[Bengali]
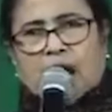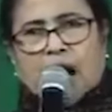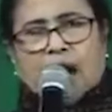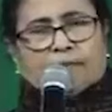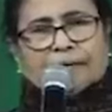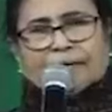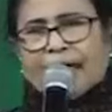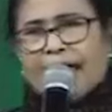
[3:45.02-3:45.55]

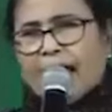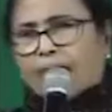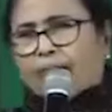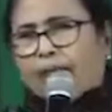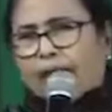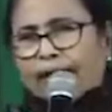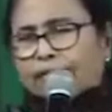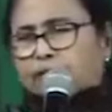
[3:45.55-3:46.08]
আমাকে
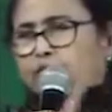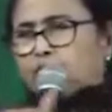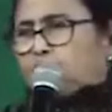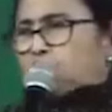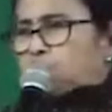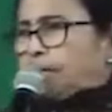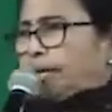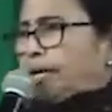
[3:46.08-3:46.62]
একবারের
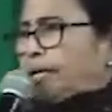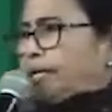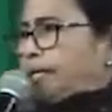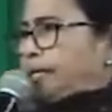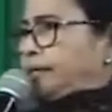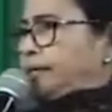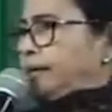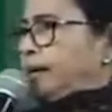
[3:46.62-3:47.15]
জন্য
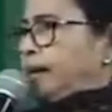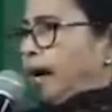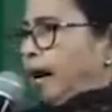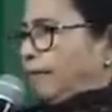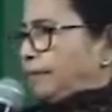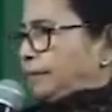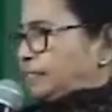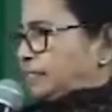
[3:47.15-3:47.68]
জানায়নি
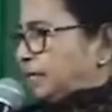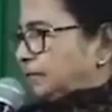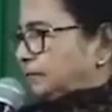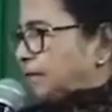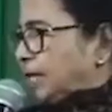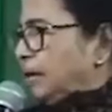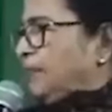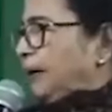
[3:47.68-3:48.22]
আমি
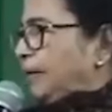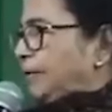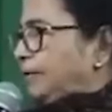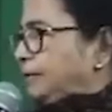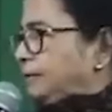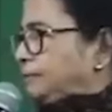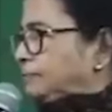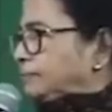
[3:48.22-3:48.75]
জানতেই
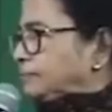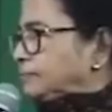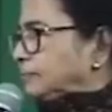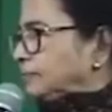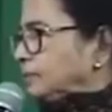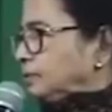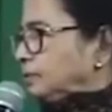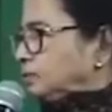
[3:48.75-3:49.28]
পারিনি
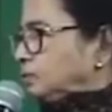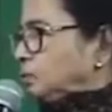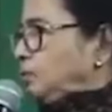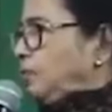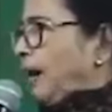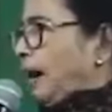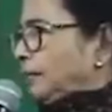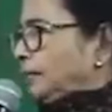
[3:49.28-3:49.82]
তুমি
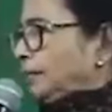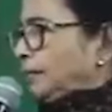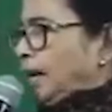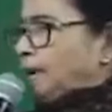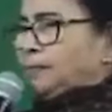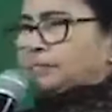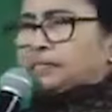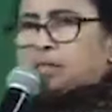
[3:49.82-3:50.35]
বাংলা
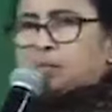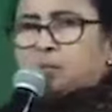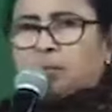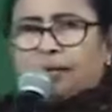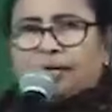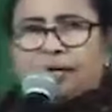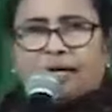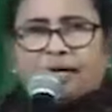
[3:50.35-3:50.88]
না বেছে
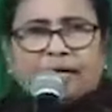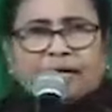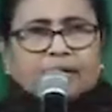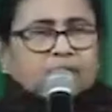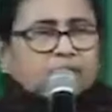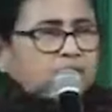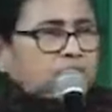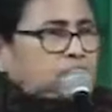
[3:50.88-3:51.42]
ইউপে গেলে না কেন